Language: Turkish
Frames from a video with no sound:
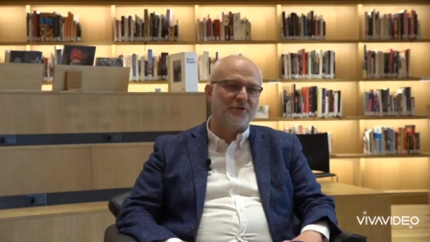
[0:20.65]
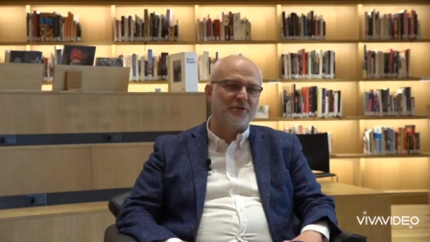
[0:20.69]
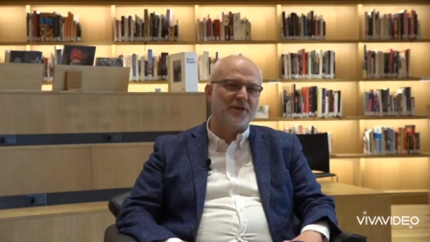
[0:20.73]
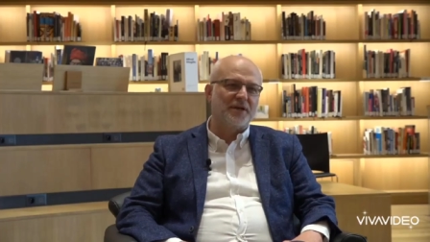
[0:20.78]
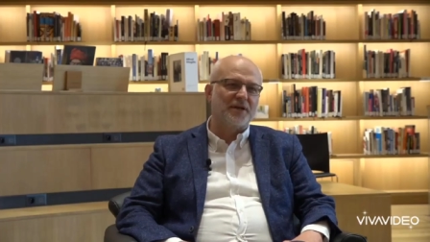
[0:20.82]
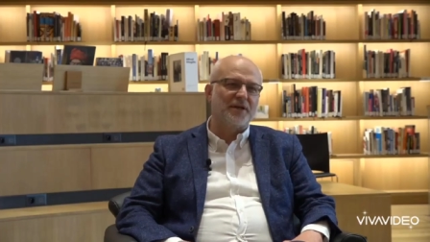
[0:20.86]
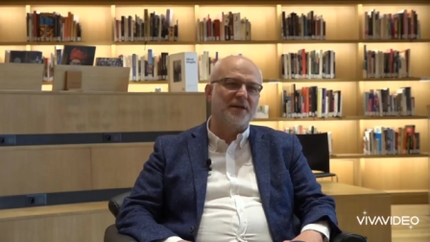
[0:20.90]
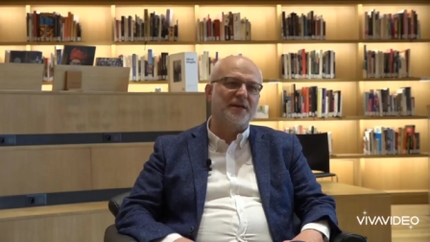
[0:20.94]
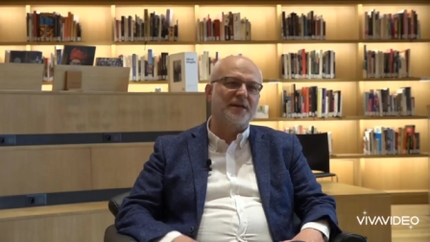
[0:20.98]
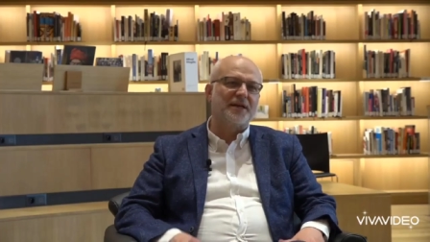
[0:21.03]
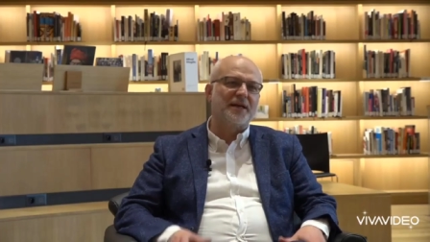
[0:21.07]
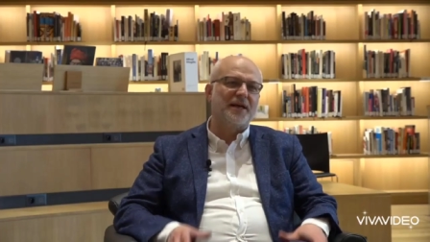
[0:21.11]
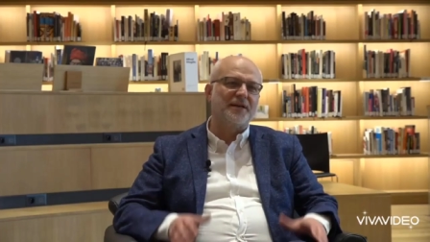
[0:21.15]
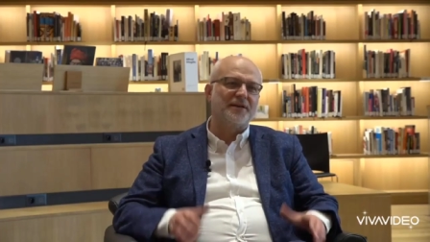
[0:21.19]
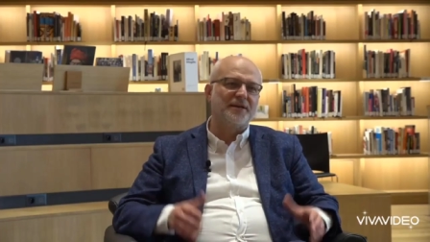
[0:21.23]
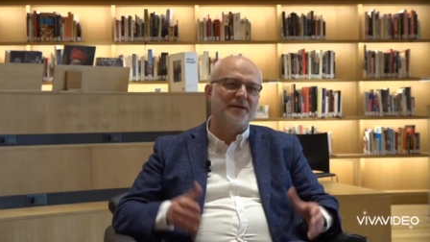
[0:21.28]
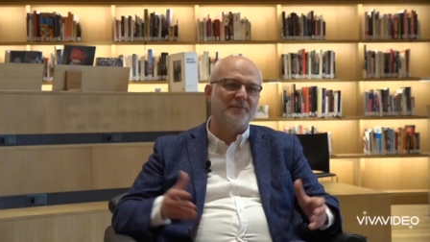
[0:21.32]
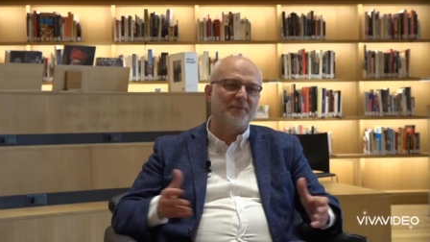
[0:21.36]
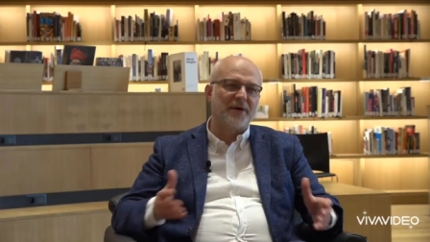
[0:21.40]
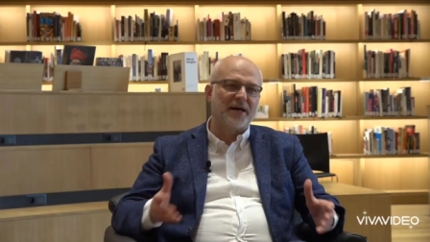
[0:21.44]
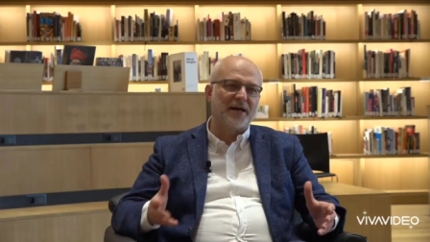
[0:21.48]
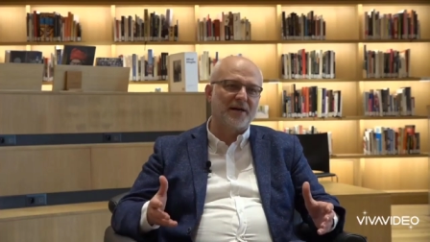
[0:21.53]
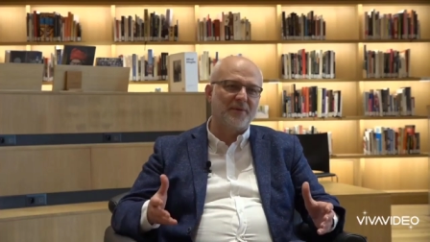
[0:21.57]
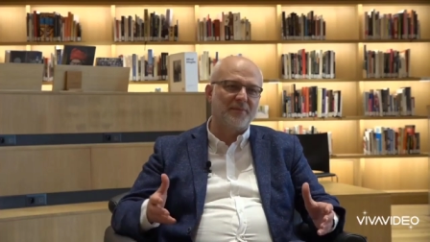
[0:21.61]
O da
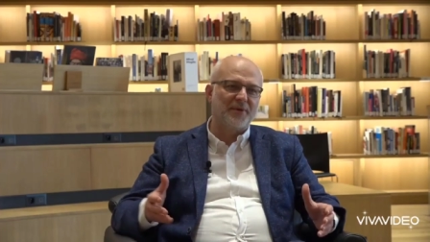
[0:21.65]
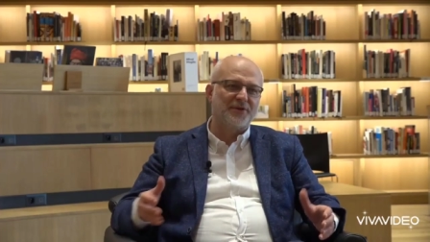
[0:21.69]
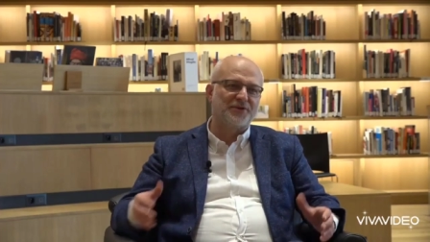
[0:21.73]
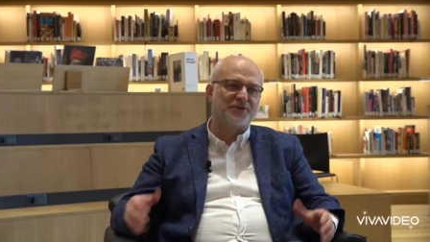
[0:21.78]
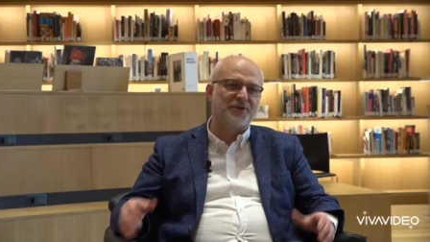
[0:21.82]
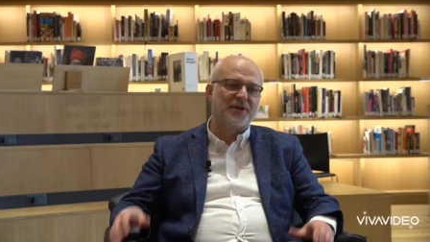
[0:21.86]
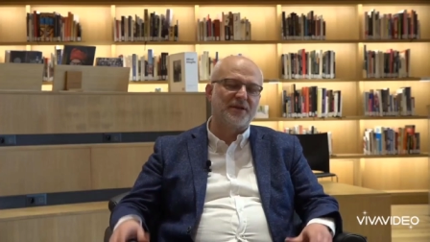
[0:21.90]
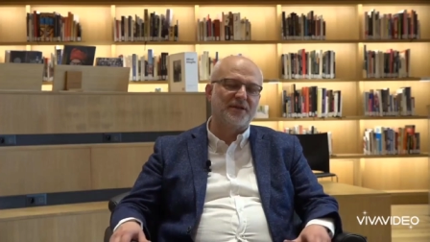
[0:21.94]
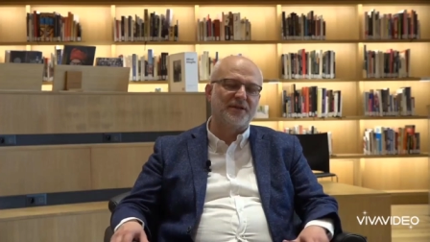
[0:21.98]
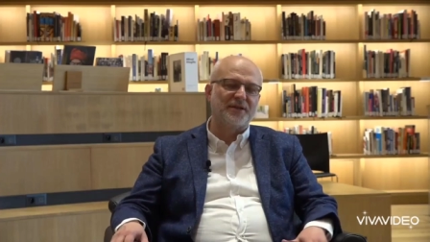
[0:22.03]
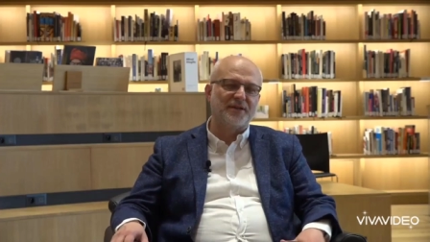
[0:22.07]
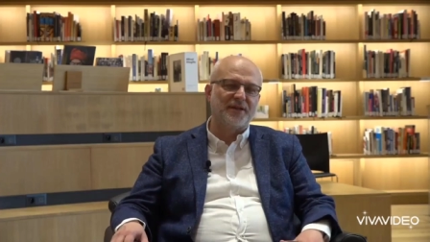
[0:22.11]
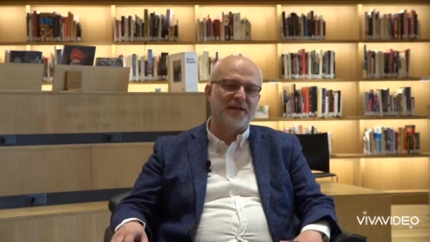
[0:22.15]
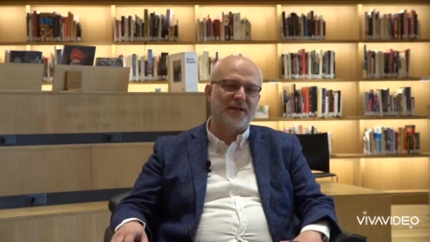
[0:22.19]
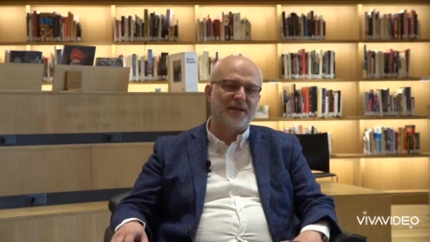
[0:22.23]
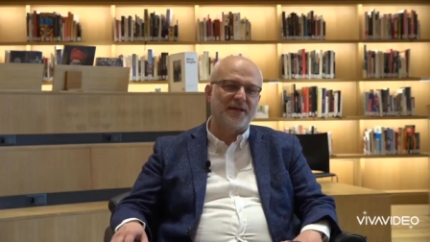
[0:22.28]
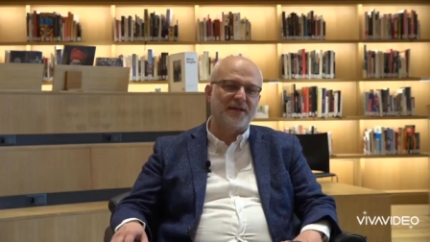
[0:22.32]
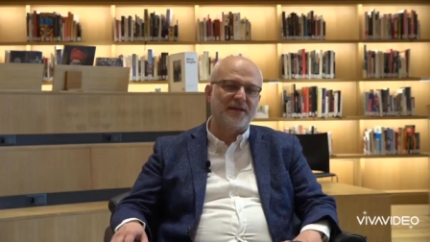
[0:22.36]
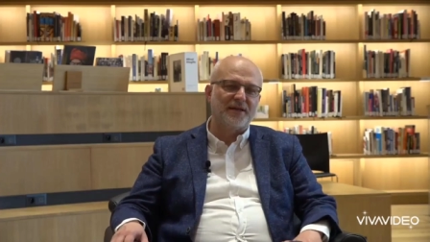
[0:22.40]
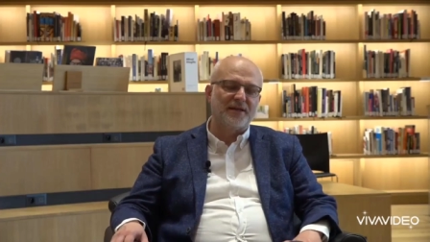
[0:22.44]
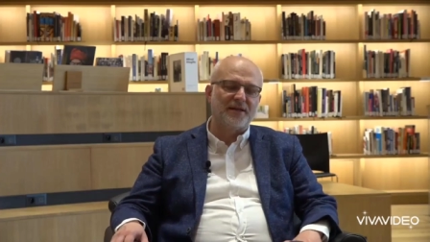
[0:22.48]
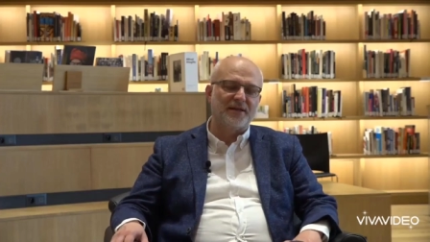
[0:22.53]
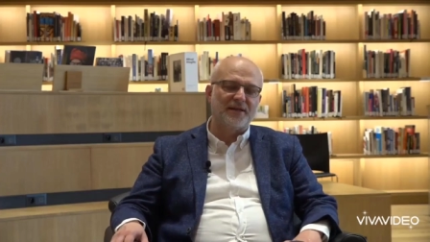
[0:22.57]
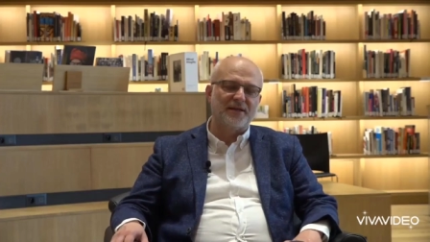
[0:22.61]
kendini merhamet
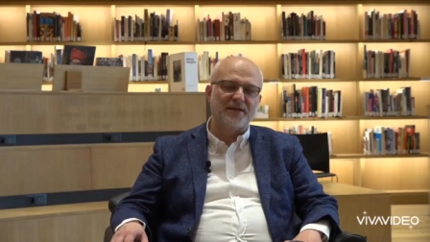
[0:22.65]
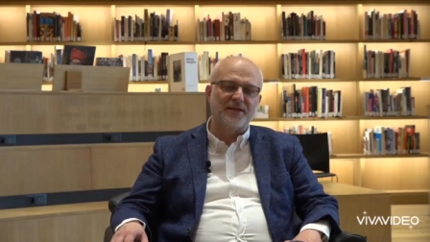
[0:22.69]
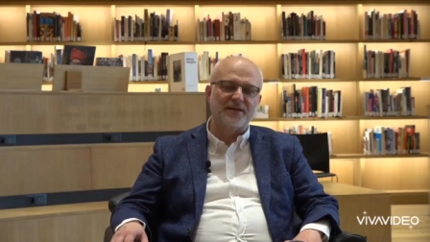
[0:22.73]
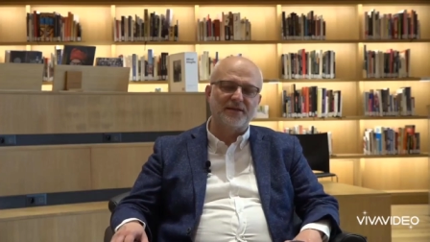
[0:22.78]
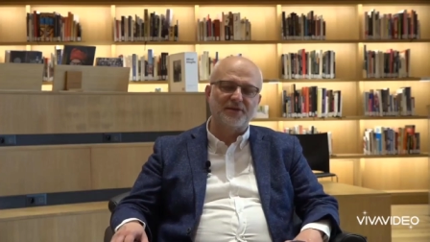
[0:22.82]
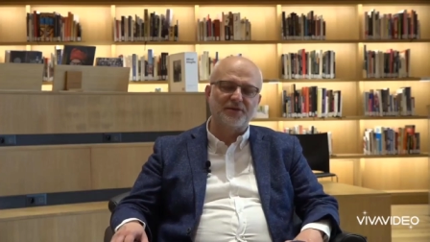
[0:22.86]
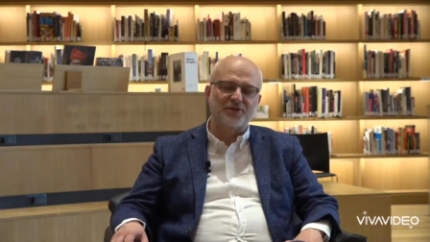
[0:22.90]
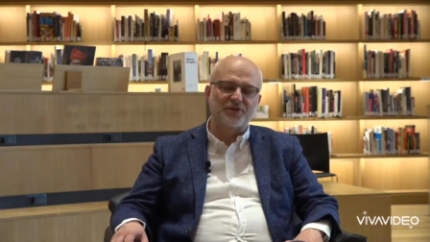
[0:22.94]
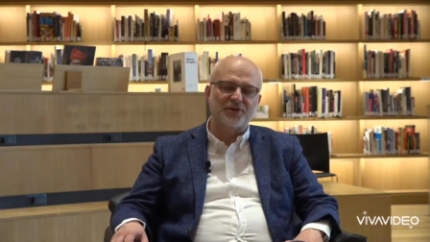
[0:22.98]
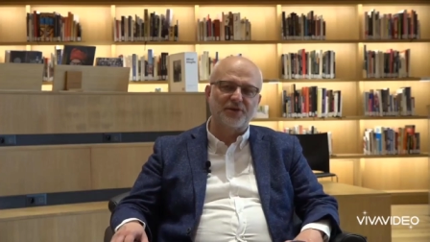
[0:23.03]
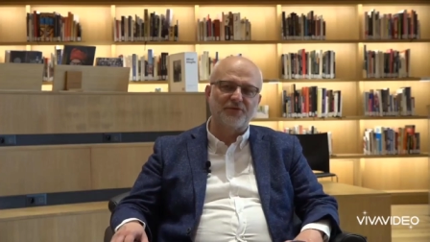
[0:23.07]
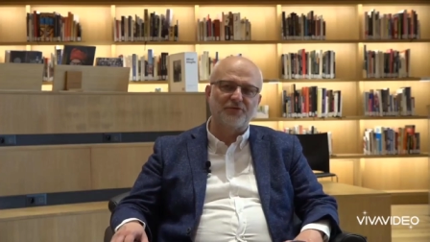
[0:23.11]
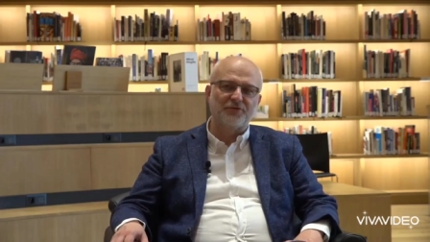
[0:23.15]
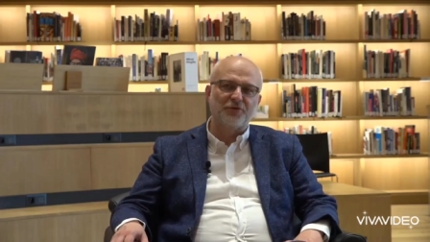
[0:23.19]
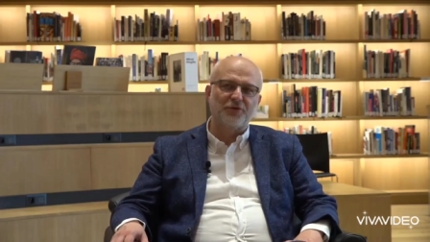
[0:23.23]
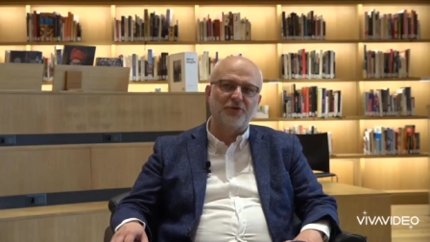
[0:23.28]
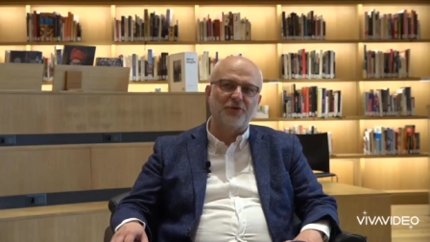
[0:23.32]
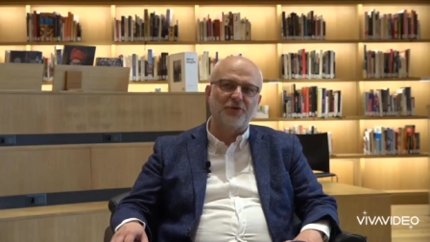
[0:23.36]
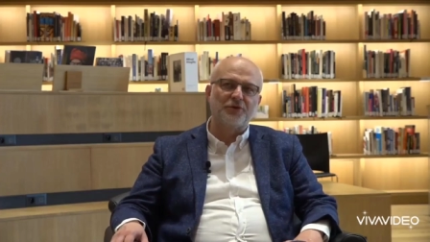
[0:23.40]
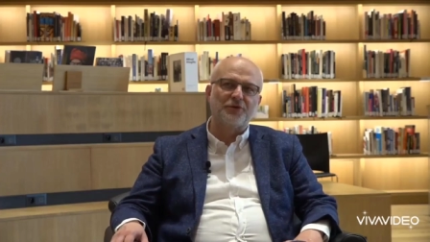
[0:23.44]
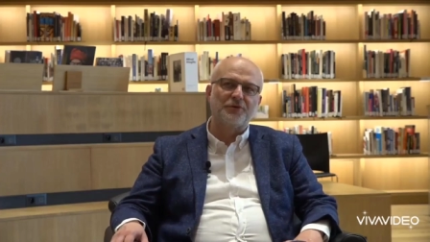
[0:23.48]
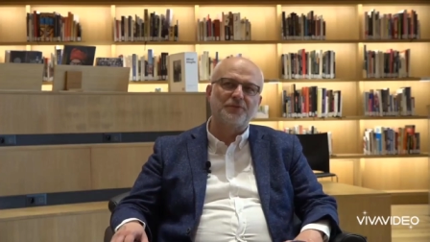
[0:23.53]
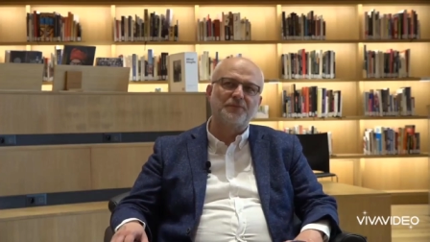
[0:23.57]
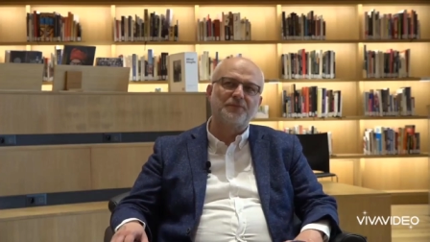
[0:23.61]
şeklinde e, dışa
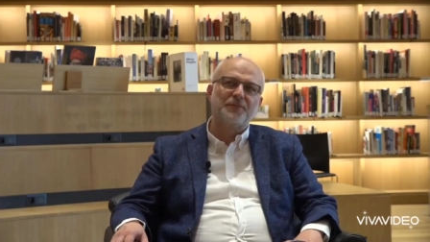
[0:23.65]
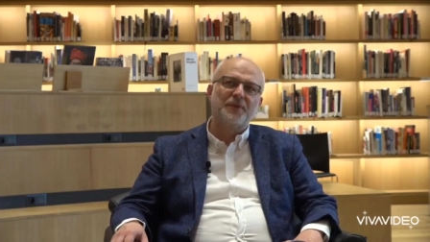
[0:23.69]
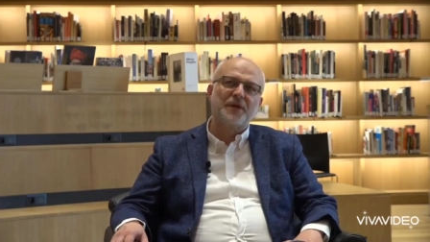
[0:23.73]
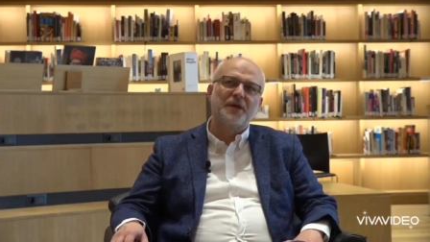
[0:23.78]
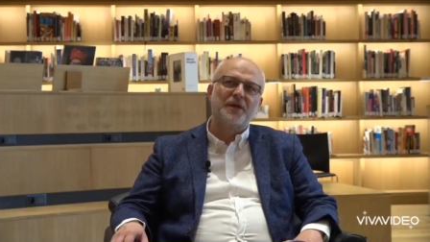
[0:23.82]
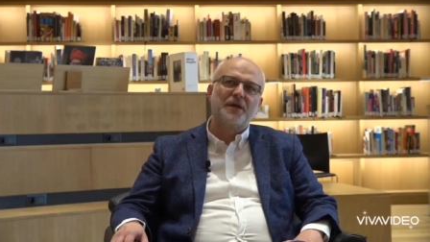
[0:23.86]
vuruyor.